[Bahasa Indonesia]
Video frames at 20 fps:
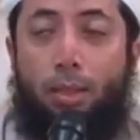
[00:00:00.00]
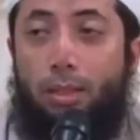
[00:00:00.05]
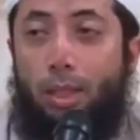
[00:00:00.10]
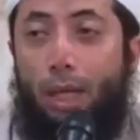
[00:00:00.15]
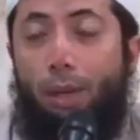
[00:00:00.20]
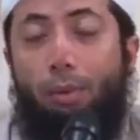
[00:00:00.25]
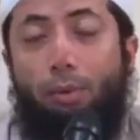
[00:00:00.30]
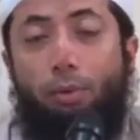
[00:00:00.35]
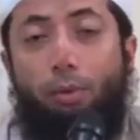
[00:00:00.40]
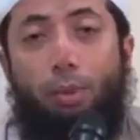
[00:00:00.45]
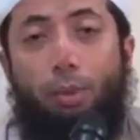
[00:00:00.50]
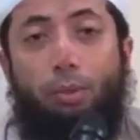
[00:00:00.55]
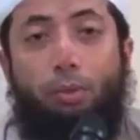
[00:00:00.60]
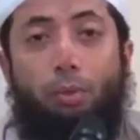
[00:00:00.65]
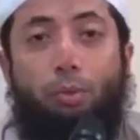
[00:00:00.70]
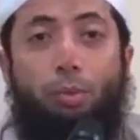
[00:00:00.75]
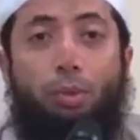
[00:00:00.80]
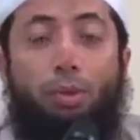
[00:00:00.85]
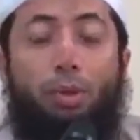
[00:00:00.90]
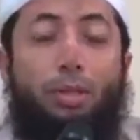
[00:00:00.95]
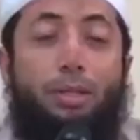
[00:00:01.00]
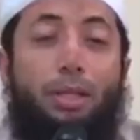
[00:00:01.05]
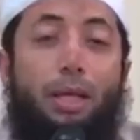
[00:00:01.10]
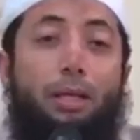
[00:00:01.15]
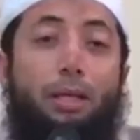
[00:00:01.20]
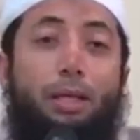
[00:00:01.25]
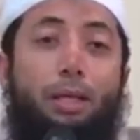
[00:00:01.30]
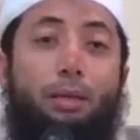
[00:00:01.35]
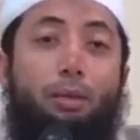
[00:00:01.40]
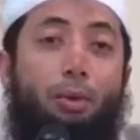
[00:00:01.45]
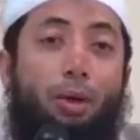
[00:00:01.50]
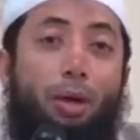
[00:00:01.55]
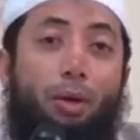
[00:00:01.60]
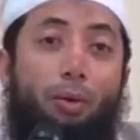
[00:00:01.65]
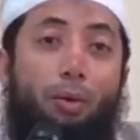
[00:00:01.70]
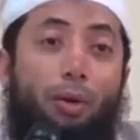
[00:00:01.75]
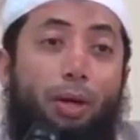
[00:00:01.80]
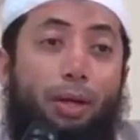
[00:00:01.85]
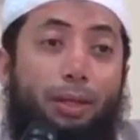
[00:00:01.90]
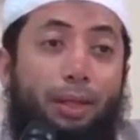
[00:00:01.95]
Saya waktu masuk Sumatera saya lihat
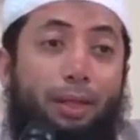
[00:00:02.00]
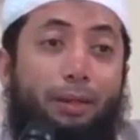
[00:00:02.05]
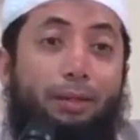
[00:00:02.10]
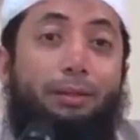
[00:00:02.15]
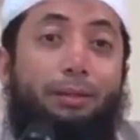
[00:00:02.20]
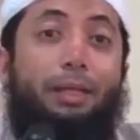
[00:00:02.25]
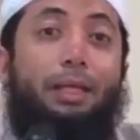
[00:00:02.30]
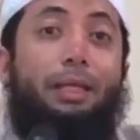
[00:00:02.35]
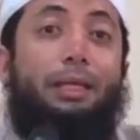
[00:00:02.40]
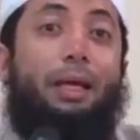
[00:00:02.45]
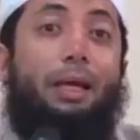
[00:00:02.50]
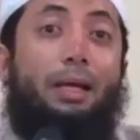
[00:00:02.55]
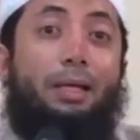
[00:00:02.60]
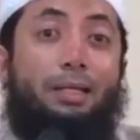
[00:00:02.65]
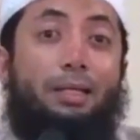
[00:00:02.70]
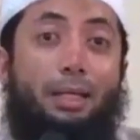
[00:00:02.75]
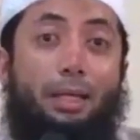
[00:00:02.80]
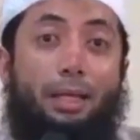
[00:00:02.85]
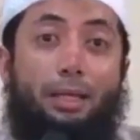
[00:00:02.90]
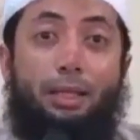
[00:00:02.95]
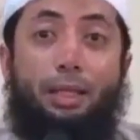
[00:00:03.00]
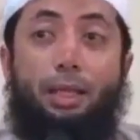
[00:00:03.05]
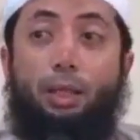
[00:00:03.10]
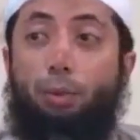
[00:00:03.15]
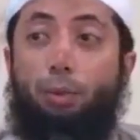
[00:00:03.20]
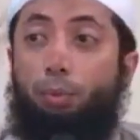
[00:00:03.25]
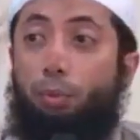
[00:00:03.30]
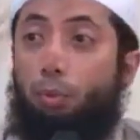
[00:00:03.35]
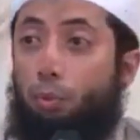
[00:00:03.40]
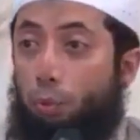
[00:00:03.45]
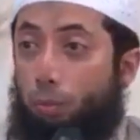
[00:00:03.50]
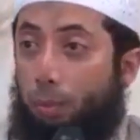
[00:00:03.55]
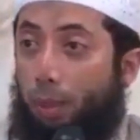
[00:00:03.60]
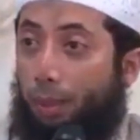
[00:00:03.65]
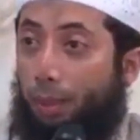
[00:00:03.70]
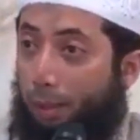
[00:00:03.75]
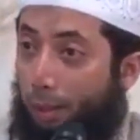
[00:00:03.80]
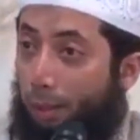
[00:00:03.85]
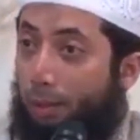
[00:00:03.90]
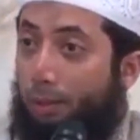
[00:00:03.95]
orang-orang yang tinggal sekecil itu pun
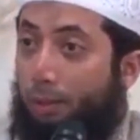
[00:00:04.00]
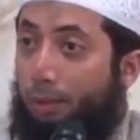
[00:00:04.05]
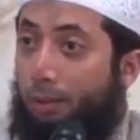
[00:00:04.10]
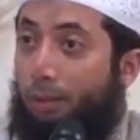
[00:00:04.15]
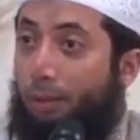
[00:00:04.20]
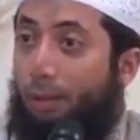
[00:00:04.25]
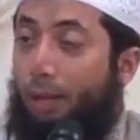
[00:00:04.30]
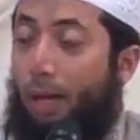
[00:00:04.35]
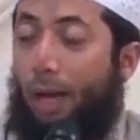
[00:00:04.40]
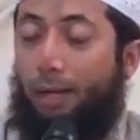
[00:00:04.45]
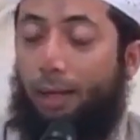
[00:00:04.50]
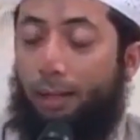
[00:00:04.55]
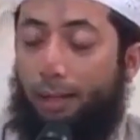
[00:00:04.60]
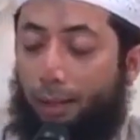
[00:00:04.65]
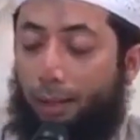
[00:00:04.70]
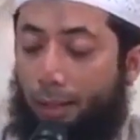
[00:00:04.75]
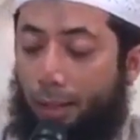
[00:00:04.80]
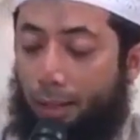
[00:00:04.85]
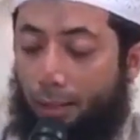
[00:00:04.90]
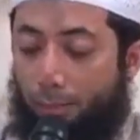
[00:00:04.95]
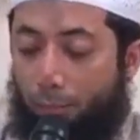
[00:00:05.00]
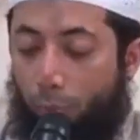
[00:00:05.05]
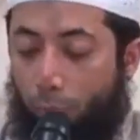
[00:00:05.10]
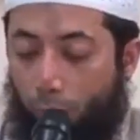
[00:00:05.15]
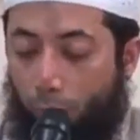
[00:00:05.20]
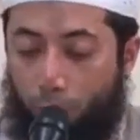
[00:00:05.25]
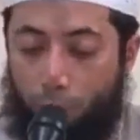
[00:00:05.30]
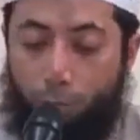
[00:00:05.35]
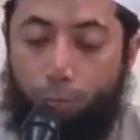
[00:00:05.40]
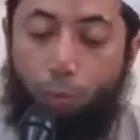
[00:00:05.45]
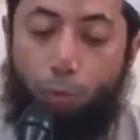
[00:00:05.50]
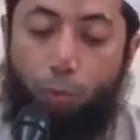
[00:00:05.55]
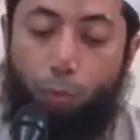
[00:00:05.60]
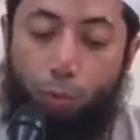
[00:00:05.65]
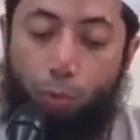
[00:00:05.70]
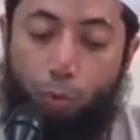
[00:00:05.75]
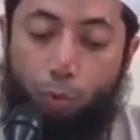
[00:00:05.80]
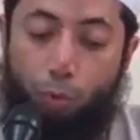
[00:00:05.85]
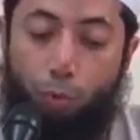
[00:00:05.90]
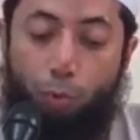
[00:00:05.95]
rumahnya, ada yang lagi
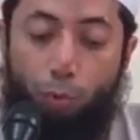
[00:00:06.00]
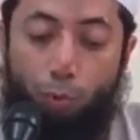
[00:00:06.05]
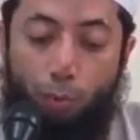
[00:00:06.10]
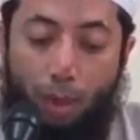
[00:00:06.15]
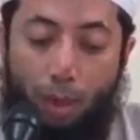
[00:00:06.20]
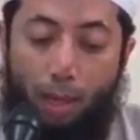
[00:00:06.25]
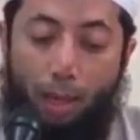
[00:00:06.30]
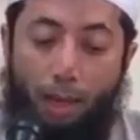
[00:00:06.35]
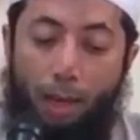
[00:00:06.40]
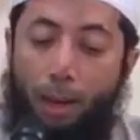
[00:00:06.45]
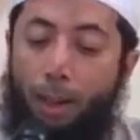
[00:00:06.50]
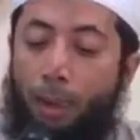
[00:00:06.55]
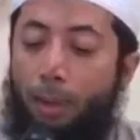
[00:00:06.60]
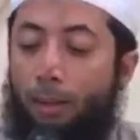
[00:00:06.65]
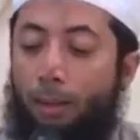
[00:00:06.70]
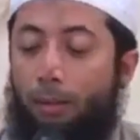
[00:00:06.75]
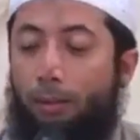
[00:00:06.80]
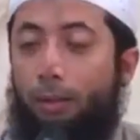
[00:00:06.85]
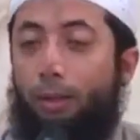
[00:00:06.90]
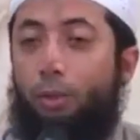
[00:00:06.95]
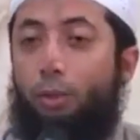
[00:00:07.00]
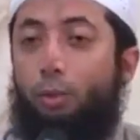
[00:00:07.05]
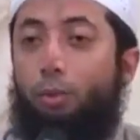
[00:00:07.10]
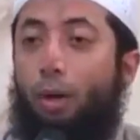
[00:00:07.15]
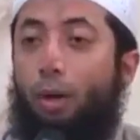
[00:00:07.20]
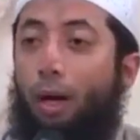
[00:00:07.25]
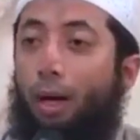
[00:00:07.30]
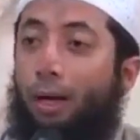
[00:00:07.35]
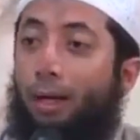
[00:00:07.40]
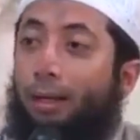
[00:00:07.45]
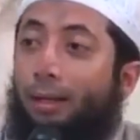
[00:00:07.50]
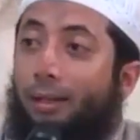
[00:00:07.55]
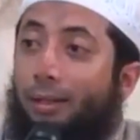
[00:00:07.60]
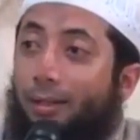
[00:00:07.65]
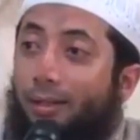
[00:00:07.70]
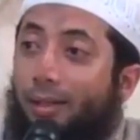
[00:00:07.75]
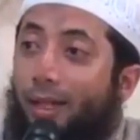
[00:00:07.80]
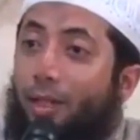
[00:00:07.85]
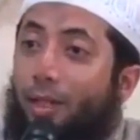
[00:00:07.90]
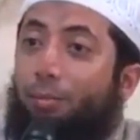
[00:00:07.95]
bungkus-bungkus gula dijual.
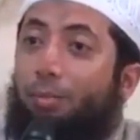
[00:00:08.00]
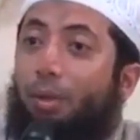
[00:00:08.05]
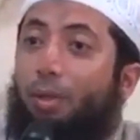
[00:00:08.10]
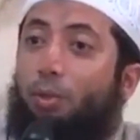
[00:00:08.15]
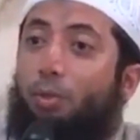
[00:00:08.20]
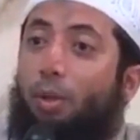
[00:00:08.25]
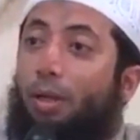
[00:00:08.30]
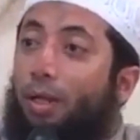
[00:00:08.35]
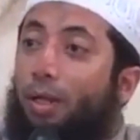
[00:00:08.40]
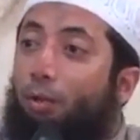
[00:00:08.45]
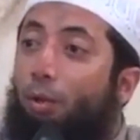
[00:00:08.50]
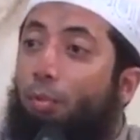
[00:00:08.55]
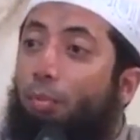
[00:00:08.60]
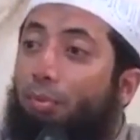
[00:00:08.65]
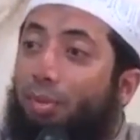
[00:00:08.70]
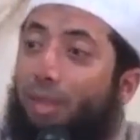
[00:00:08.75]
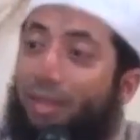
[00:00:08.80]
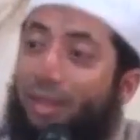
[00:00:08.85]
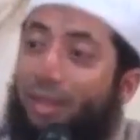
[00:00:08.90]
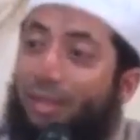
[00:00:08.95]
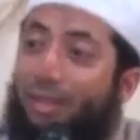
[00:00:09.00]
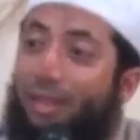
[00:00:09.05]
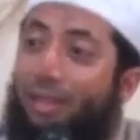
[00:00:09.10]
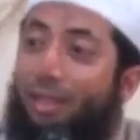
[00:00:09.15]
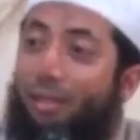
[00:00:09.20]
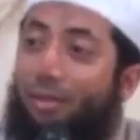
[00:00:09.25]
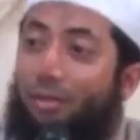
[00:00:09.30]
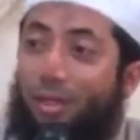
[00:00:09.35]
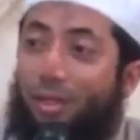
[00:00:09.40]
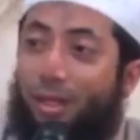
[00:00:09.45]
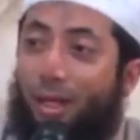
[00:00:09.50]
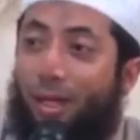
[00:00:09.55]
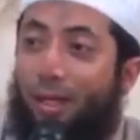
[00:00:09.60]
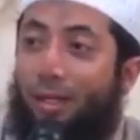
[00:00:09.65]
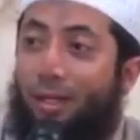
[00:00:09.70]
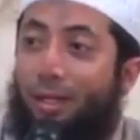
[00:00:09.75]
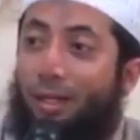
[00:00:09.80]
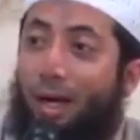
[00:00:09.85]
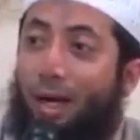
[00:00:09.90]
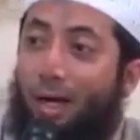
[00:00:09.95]
Dia cuma jual di komunitas dia situ saja.
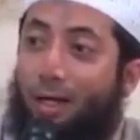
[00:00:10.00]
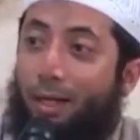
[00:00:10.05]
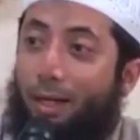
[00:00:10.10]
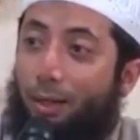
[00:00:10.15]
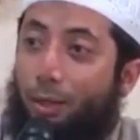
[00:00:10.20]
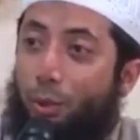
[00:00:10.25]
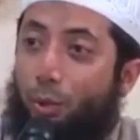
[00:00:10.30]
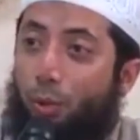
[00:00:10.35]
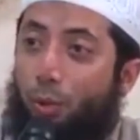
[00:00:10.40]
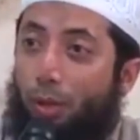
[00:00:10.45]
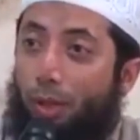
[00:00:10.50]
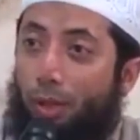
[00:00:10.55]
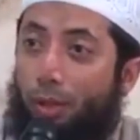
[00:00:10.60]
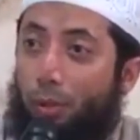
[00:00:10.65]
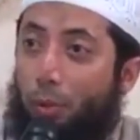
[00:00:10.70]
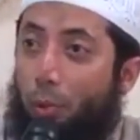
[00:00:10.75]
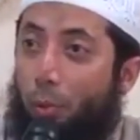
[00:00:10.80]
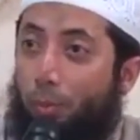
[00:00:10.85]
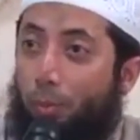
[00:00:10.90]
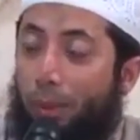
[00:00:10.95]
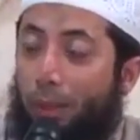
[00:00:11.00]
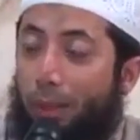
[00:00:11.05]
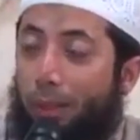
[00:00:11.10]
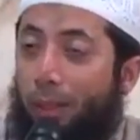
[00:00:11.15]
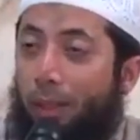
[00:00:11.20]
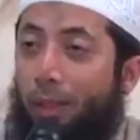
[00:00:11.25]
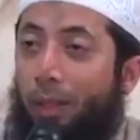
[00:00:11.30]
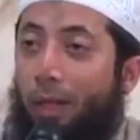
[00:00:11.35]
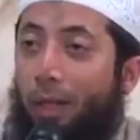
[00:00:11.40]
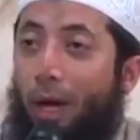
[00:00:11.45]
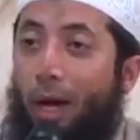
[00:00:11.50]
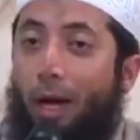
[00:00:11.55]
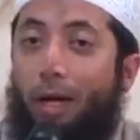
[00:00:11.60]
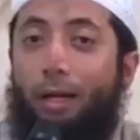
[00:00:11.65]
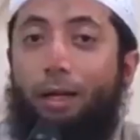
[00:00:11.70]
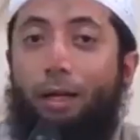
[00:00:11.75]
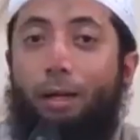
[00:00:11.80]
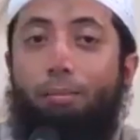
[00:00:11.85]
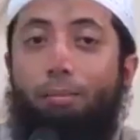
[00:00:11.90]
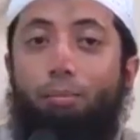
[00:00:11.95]
Ada yang jual indomie,
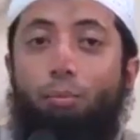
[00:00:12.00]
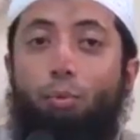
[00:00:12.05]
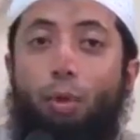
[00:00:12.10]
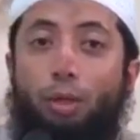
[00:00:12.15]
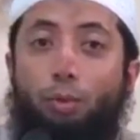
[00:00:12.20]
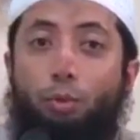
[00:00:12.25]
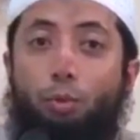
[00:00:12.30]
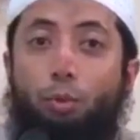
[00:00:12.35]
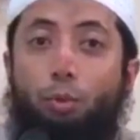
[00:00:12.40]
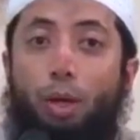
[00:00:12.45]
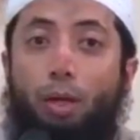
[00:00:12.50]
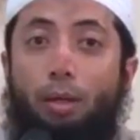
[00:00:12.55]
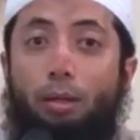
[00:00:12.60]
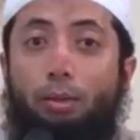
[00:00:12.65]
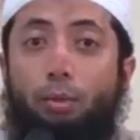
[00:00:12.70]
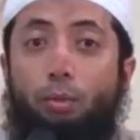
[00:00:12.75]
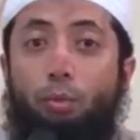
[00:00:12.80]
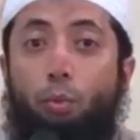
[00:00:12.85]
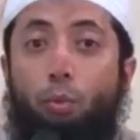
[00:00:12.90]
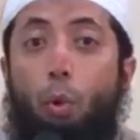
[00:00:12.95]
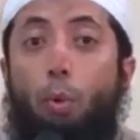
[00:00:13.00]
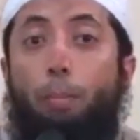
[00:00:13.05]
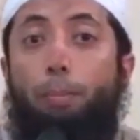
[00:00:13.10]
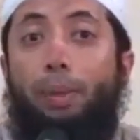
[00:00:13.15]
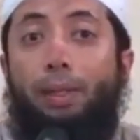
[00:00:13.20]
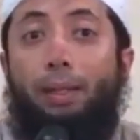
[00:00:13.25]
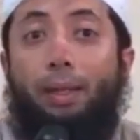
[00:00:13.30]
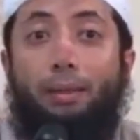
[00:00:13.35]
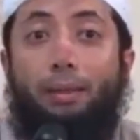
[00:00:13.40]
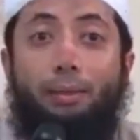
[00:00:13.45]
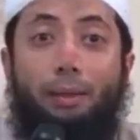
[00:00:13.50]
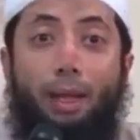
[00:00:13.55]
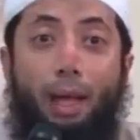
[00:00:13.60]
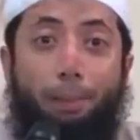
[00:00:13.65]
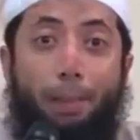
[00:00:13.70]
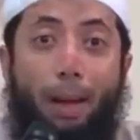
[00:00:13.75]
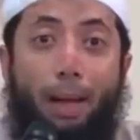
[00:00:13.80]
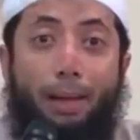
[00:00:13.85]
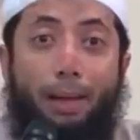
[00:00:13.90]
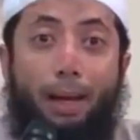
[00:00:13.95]
ada yang buat jual kopi dan
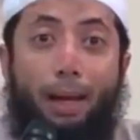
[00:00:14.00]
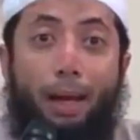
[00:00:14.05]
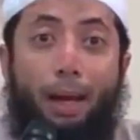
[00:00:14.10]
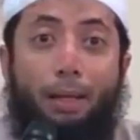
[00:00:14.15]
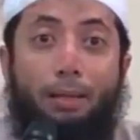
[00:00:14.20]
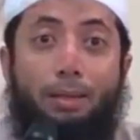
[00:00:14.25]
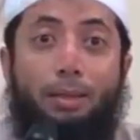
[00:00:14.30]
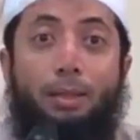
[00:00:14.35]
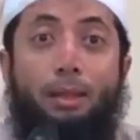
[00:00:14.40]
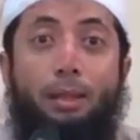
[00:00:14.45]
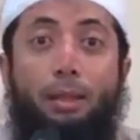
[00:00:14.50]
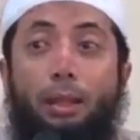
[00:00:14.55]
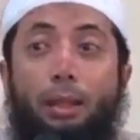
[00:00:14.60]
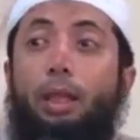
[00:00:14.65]
teh panas.